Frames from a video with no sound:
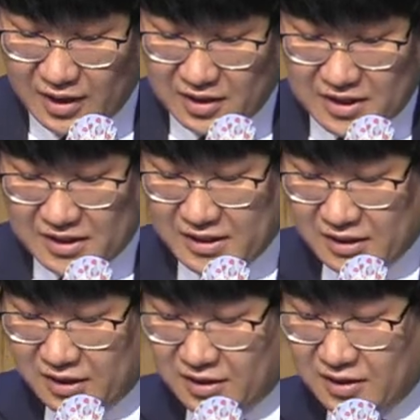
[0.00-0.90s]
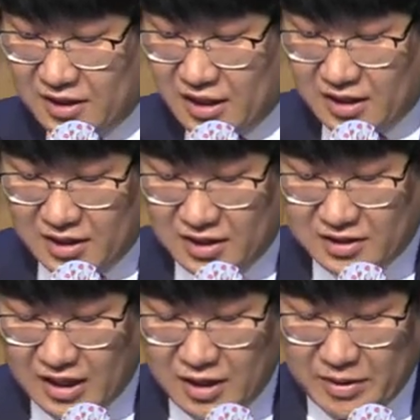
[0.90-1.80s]
제사장들은
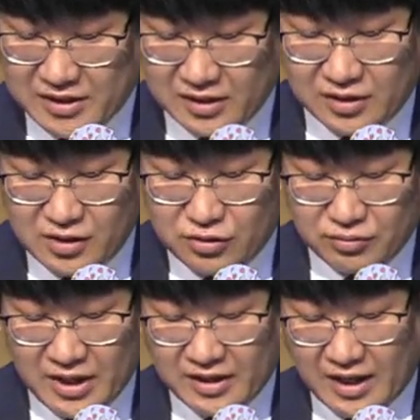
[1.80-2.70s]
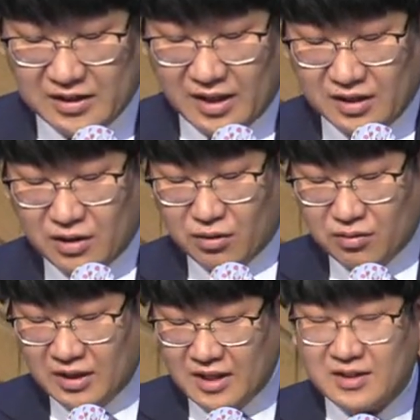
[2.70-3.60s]
이스라엘 백성들 중에 가장
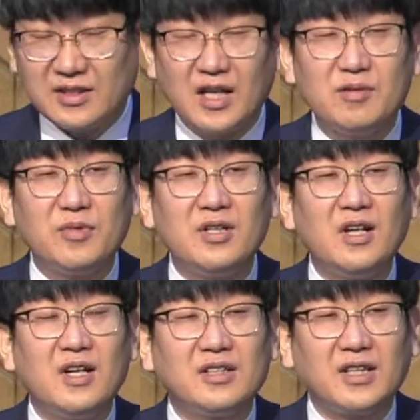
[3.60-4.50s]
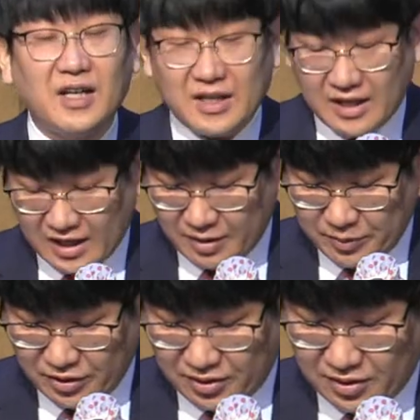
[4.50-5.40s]
거룩한 삶을 살아야
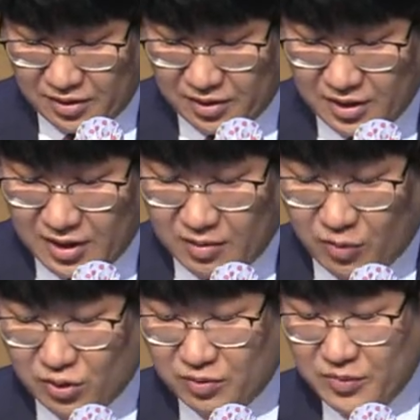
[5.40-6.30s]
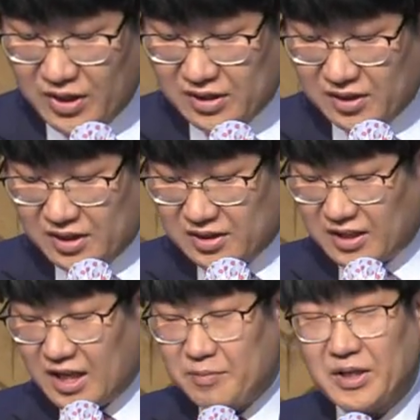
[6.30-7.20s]
하며 모든 면에서
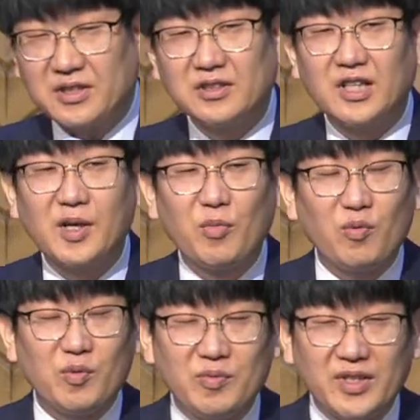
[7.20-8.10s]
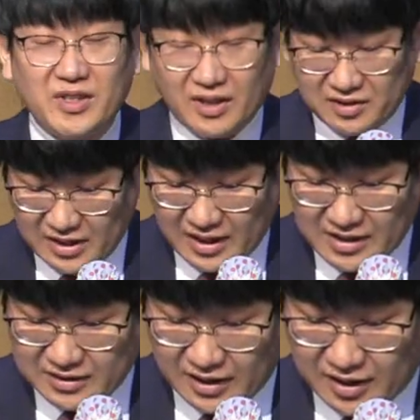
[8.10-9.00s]
이스라엘 백성들의 모범이 되어야 할
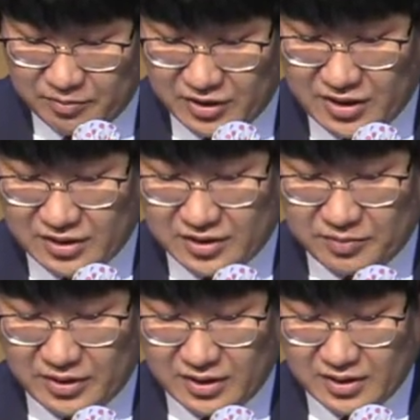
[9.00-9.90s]
사람들이었습니다.